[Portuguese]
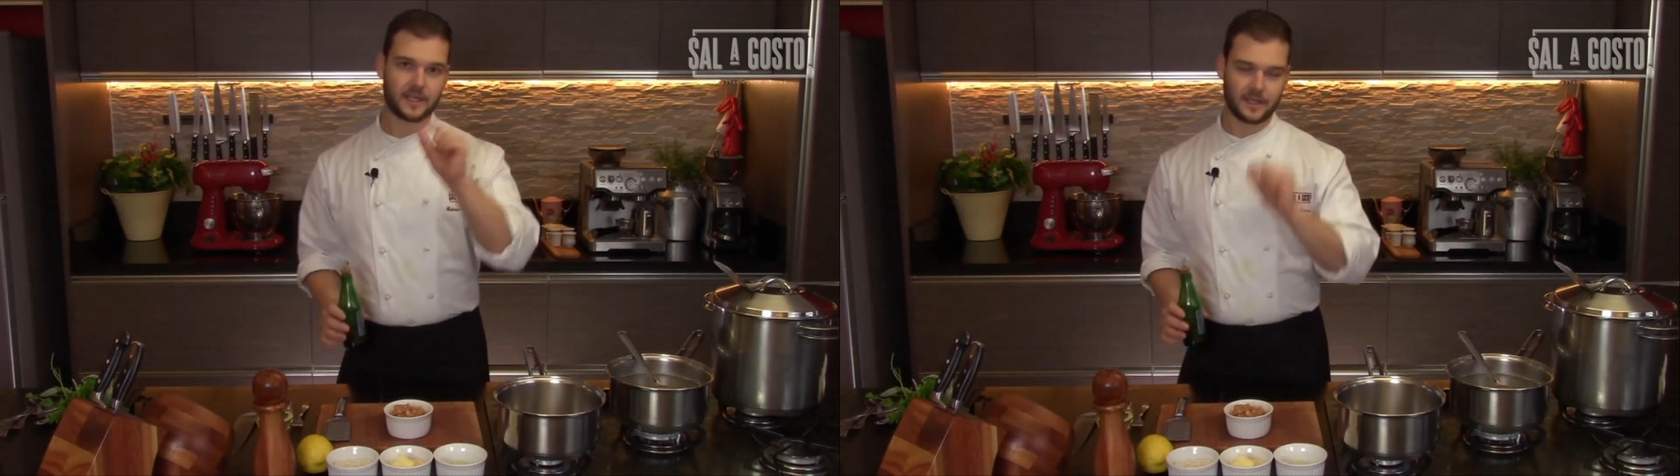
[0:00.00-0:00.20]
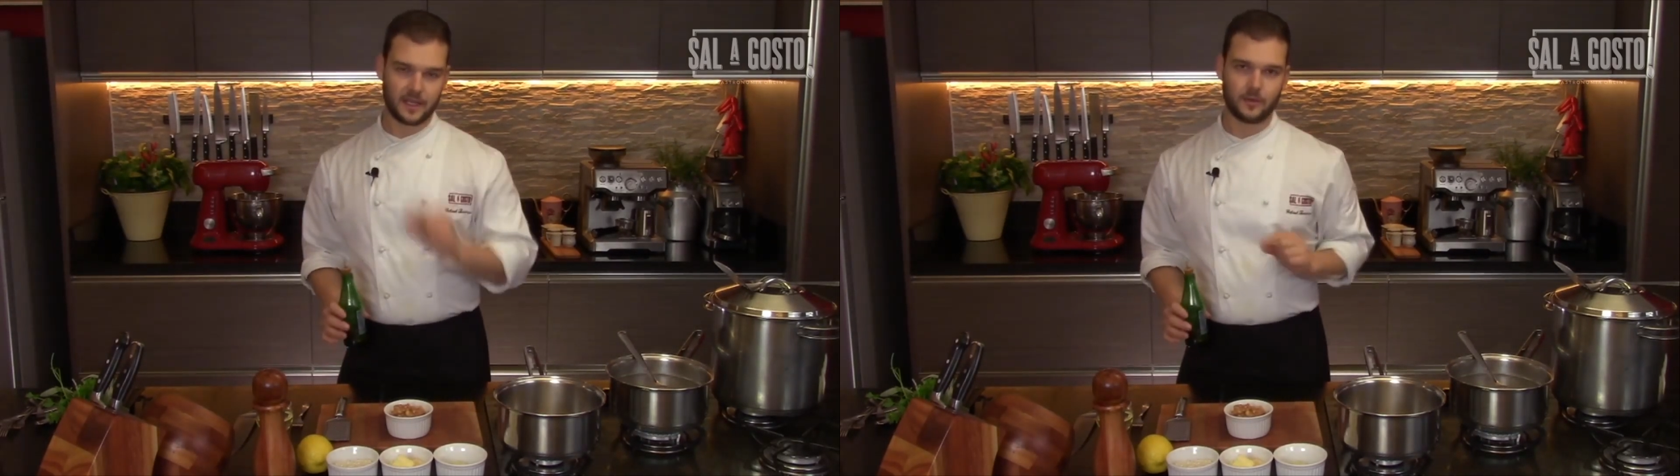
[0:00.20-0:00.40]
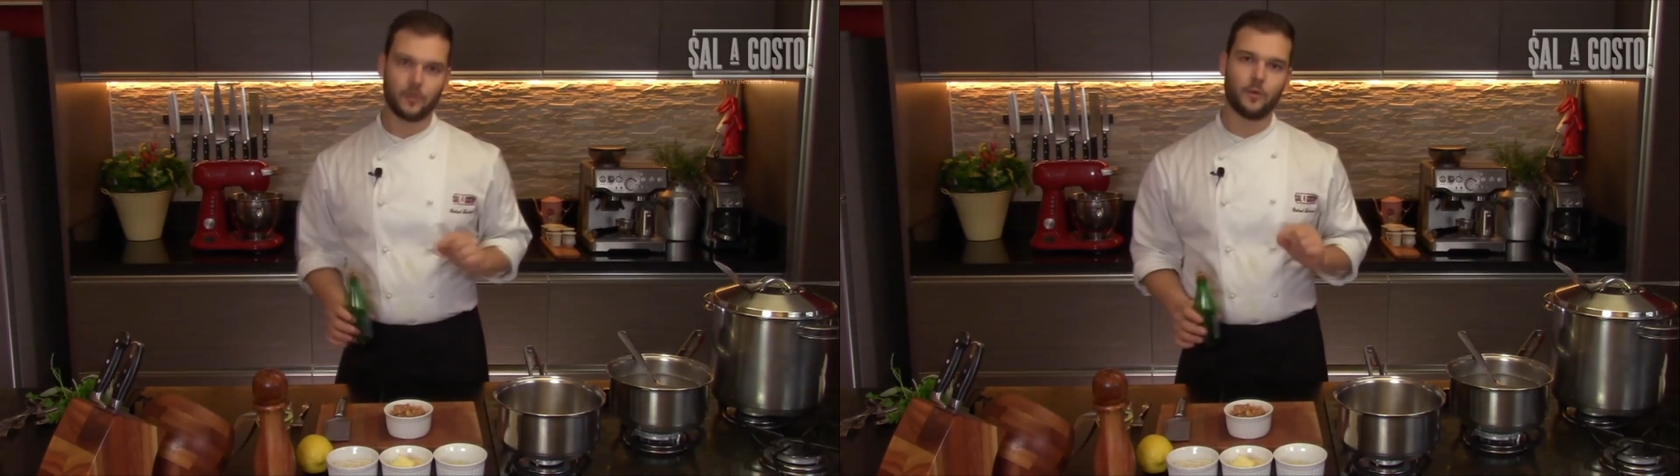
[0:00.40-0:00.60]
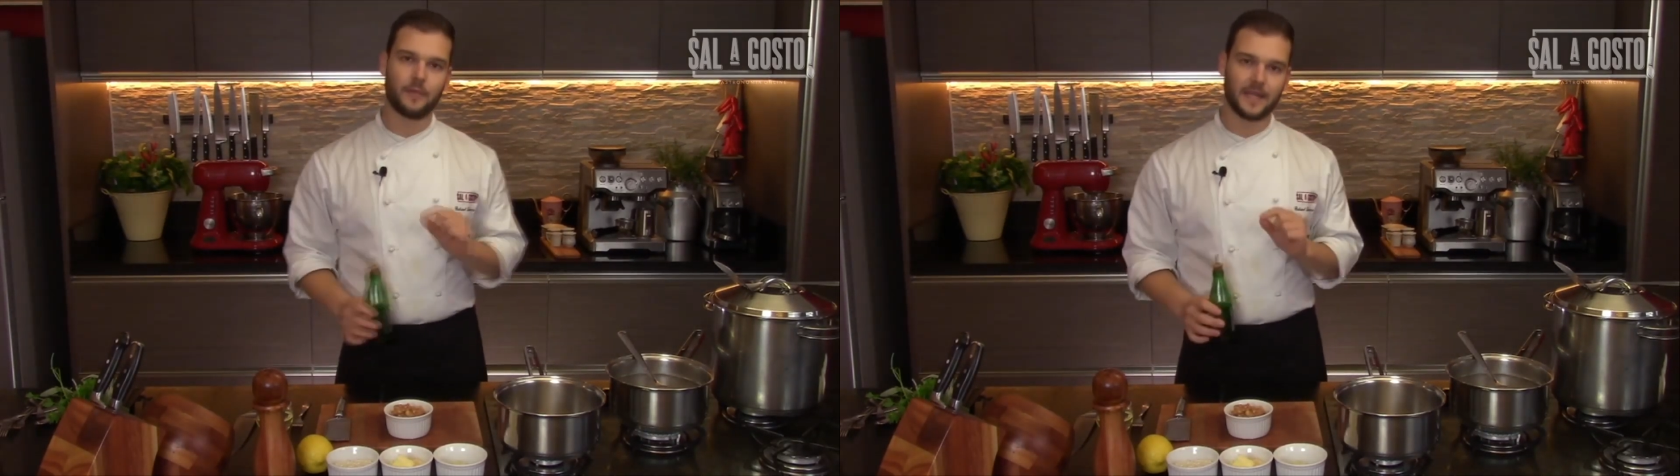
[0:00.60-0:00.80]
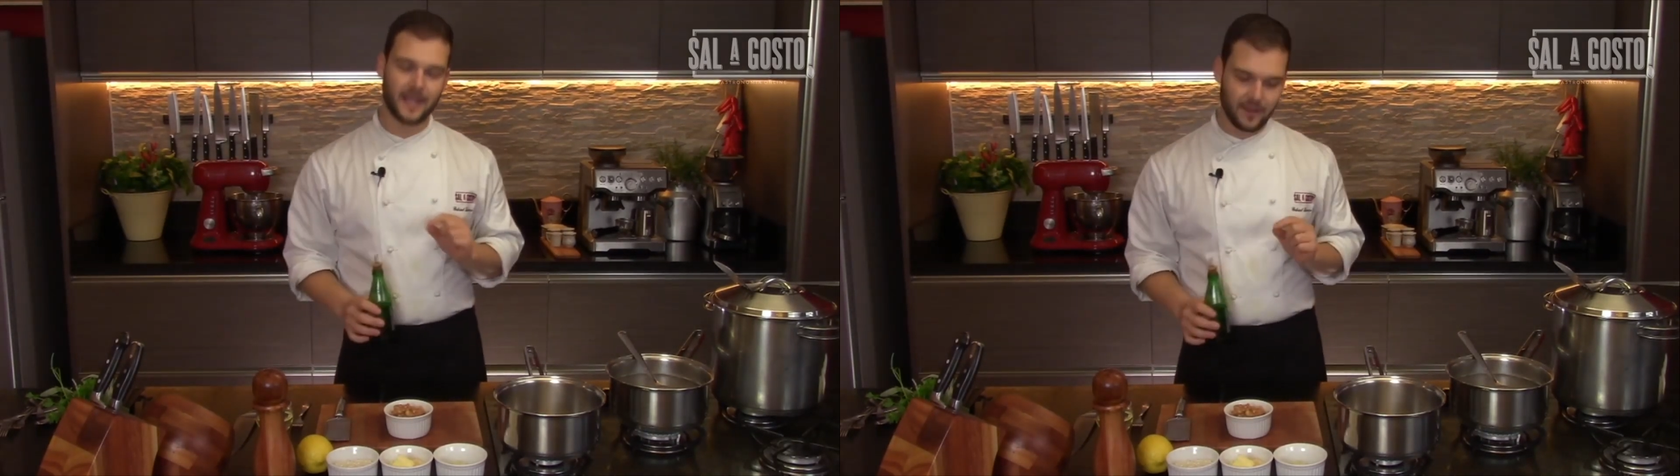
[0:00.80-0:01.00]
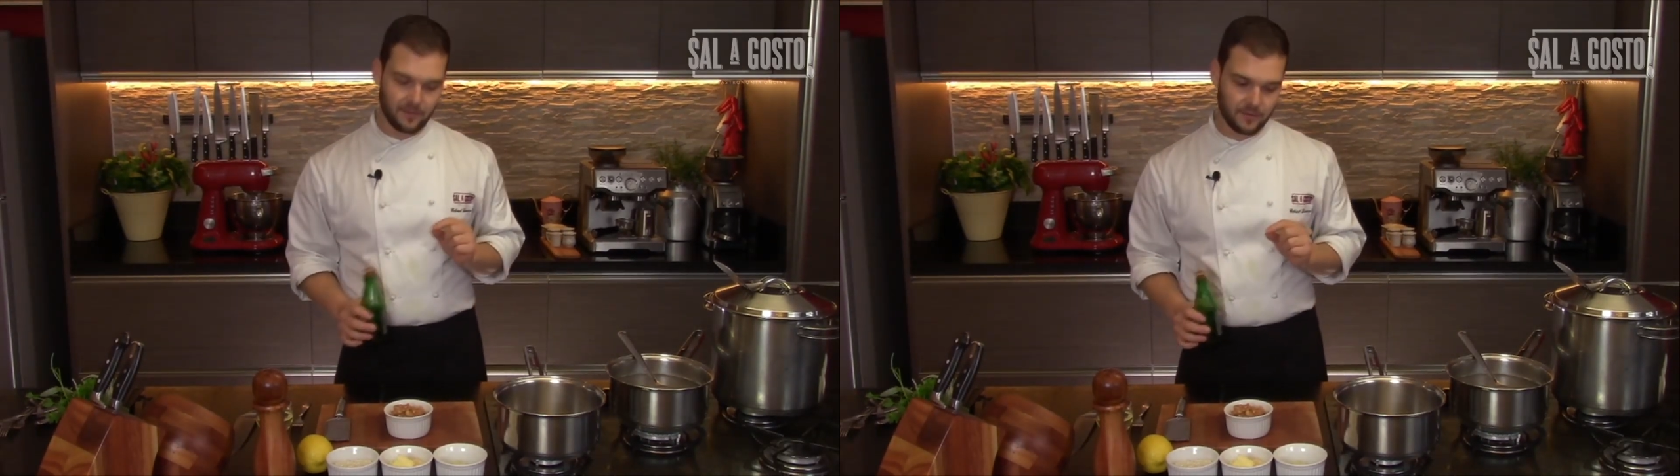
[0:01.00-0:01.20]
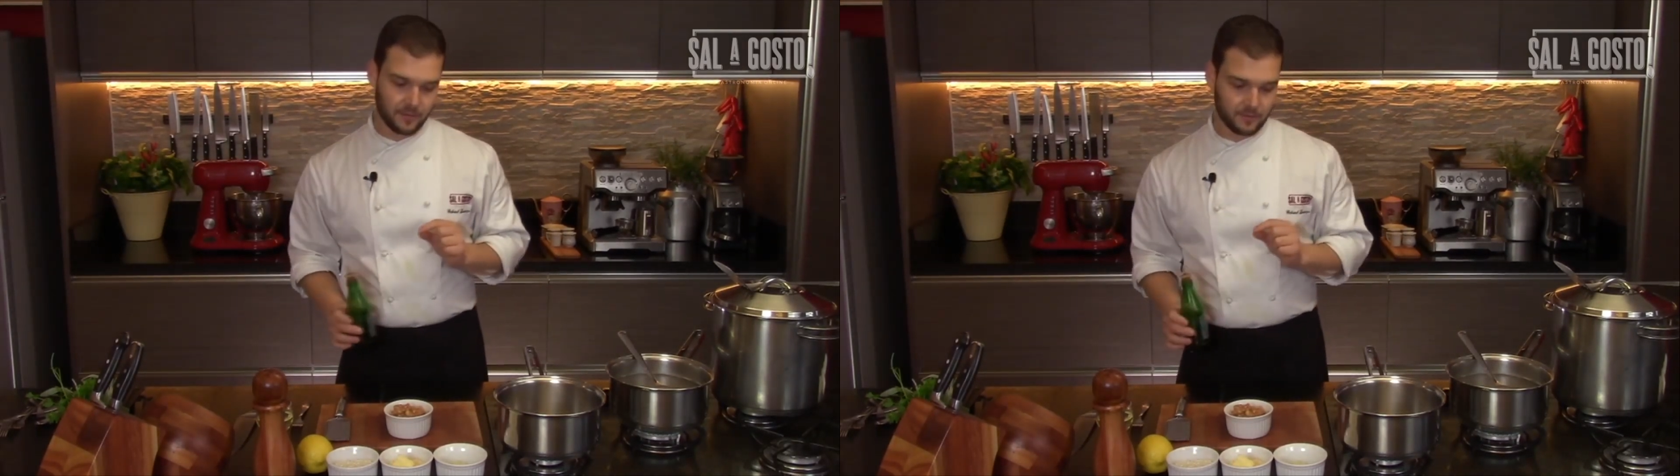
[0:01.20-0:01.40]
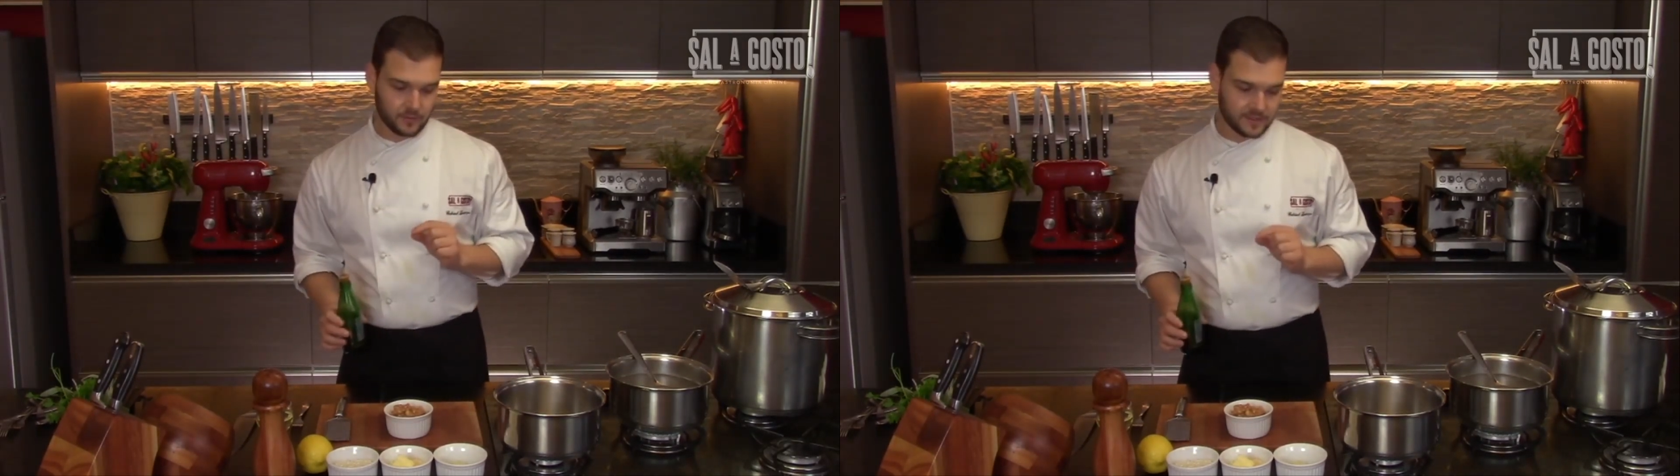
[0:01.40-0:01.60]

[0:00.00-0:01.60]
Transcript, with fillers: que tem o PDF para